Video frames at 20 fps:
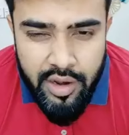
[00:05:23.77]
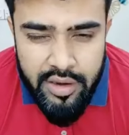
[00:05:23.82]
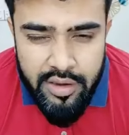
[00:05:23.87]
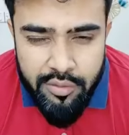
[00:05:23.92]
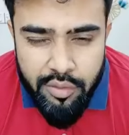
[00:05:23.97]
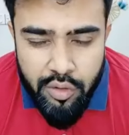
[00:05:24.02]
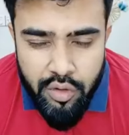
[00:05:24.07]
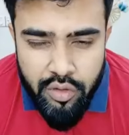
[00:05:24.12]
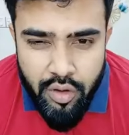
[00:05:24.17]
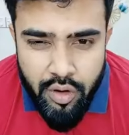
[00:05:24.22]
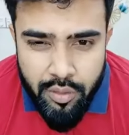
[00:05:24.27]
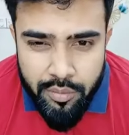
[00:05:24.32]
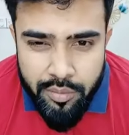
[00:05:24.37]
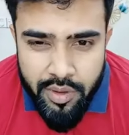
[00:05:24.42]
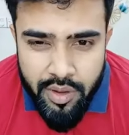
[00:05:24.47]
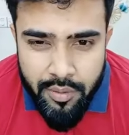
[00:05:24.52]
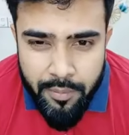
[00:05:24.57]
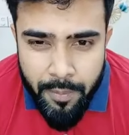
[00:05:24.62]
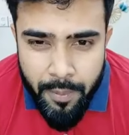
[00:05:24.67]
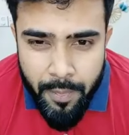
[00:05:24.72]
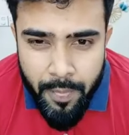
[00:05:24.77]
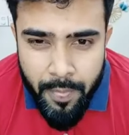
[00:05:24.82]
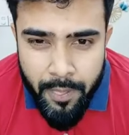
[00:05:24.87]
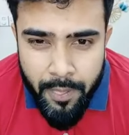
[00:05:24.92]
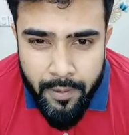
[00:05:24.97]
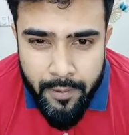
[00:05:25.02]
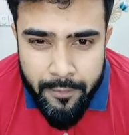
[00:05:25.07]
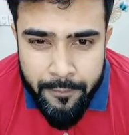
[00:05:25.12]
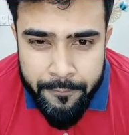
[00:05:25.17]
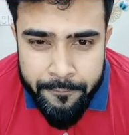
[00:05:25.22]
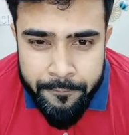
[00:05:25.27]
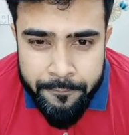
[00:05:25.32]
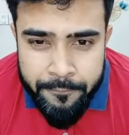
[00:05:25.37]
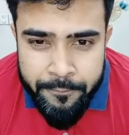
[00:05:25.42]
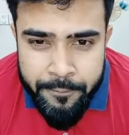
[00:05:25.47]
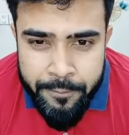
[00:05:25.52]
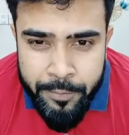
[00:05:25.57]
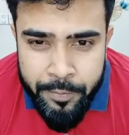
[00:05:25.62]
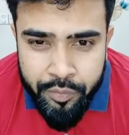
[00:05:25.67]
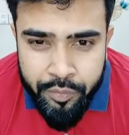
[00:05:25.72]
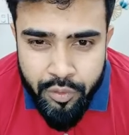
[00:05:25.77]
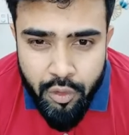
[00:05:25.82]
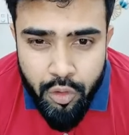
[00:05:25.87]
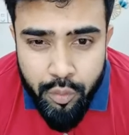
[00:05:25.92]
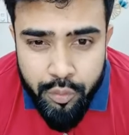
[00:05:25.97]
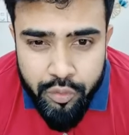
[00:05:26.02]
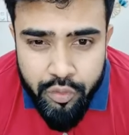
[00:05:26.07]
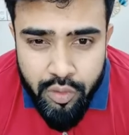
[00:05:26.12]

অ্যাক্টিভ হইতে হবে খুব